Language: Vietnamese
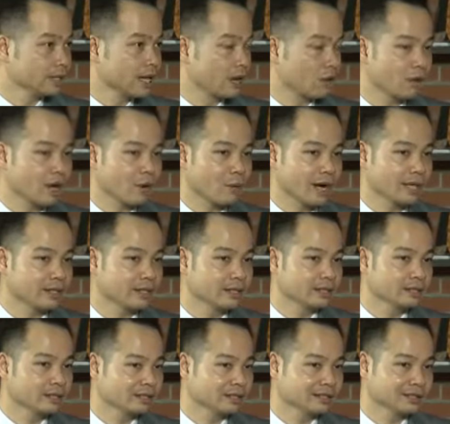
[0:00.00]
đã có kế hoạch,
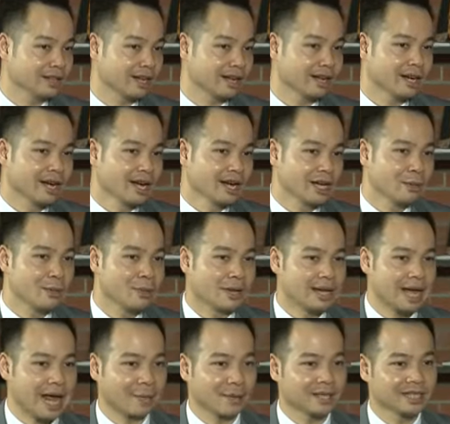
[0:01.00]
chứ thực sự là nếu mà
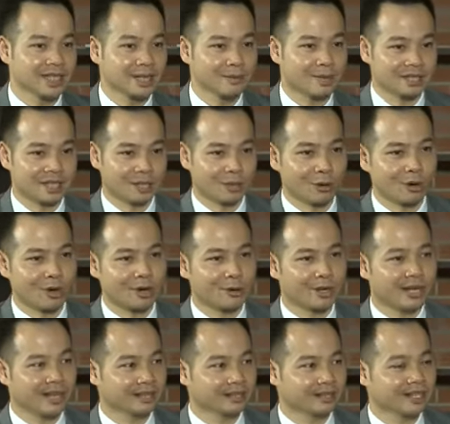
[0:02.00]
mình làm cái gì mà chỉ có cái
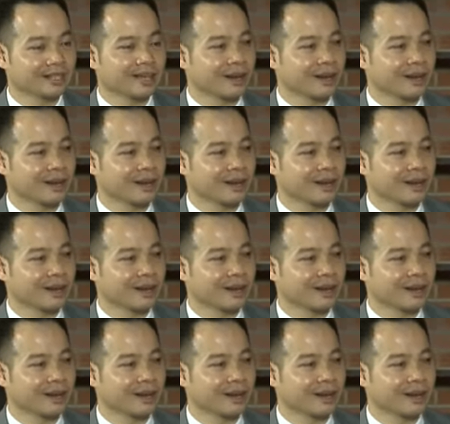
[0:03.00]
quyết định nhất